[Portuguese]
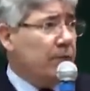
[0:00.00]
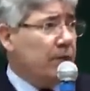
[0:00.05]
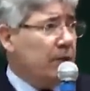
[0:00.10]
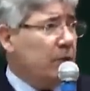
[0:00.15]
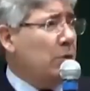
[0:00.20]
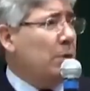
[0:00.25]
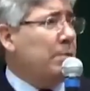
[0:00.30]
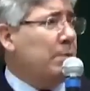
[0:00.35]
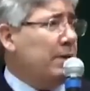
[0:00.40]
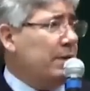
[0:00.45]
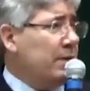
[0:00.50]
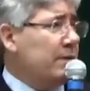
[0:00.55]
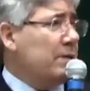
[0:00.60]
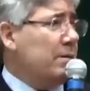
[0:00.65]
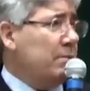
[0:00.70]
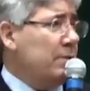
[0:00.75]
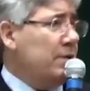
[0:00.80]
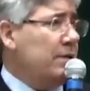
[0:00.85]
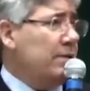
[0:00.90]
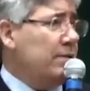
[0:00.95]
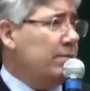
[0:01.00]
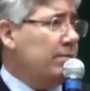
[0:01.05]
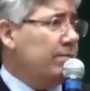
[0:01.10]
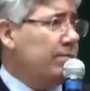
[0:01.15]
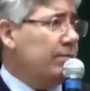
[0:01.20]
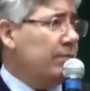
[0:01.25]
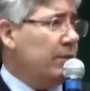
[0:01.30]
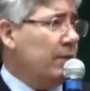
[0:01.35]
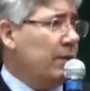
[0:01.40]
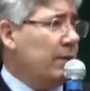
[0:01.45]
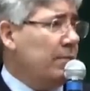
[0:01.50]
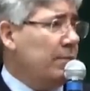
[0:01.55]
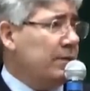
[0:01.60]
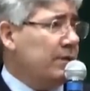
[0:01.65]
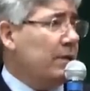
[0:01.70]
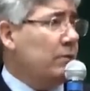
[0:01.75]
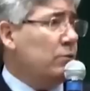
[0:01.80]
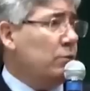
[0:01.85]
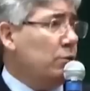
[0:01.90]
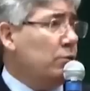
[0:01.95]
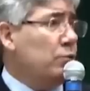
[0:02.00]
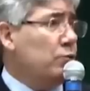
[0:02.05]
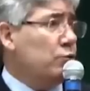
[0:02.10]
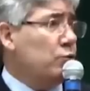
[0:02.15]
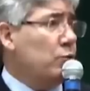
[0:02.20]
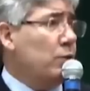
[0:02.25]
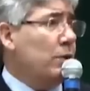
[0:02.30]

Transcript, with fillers: E não apenas a mim, mas a todos